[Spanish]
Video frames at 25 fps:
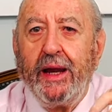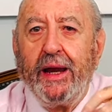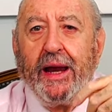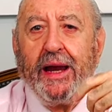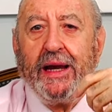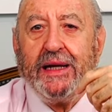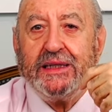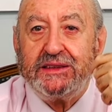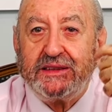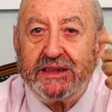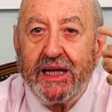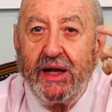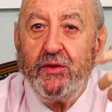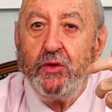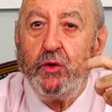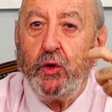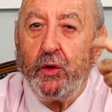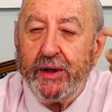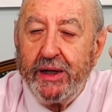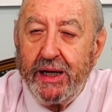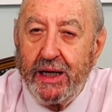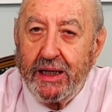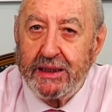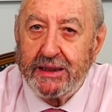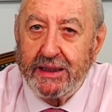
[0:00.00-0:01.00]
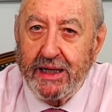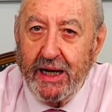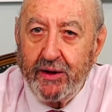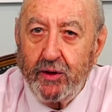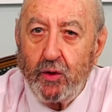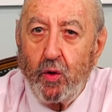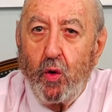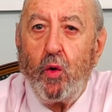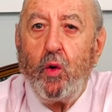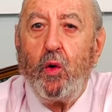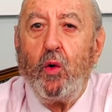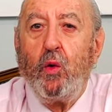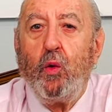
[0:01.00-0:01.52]
estando en el
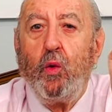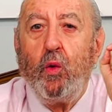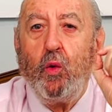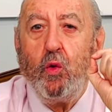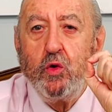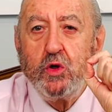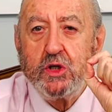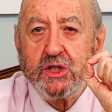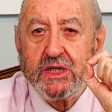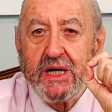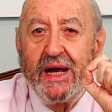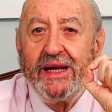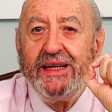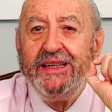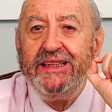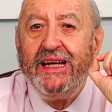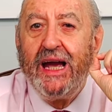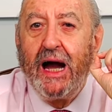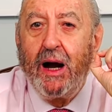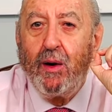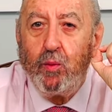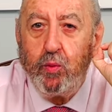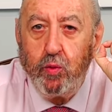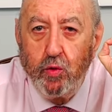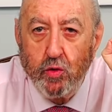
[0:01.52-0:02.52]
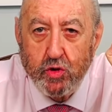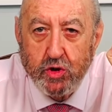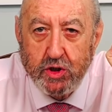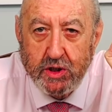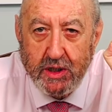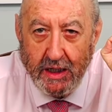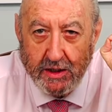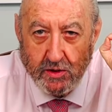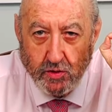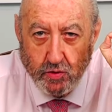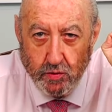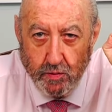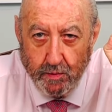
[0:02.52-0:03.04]
cargo, usa y
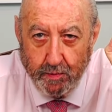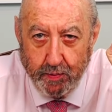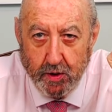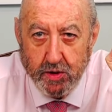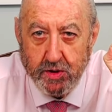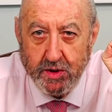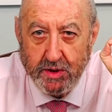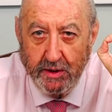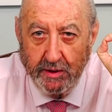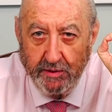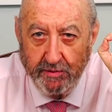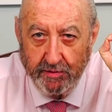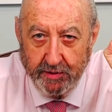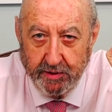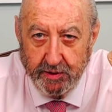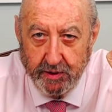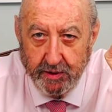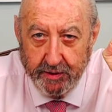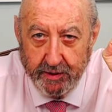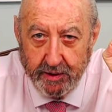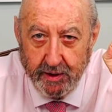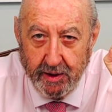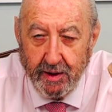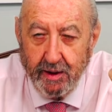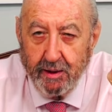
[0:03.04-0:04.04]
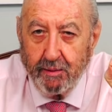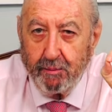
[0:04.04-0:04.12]
abusa su posición